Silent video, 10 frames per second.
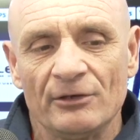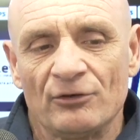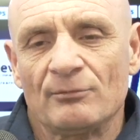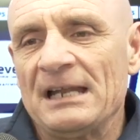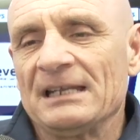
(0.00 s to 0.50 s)
è
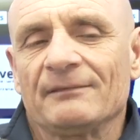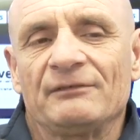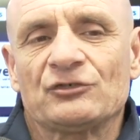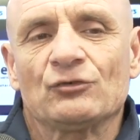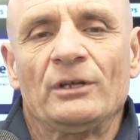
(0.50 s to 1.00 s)
normale che
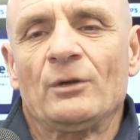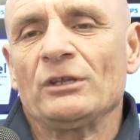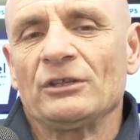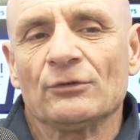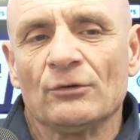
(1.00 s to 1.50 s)
Fissore
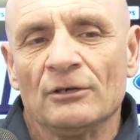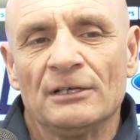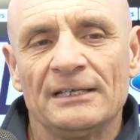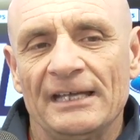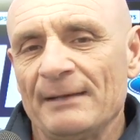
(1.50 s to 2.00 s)
quinto
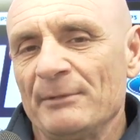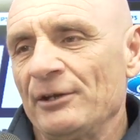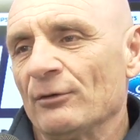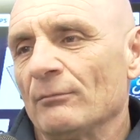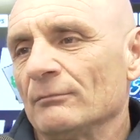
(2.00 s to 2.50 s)
è
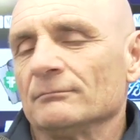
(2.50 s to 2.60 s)
meno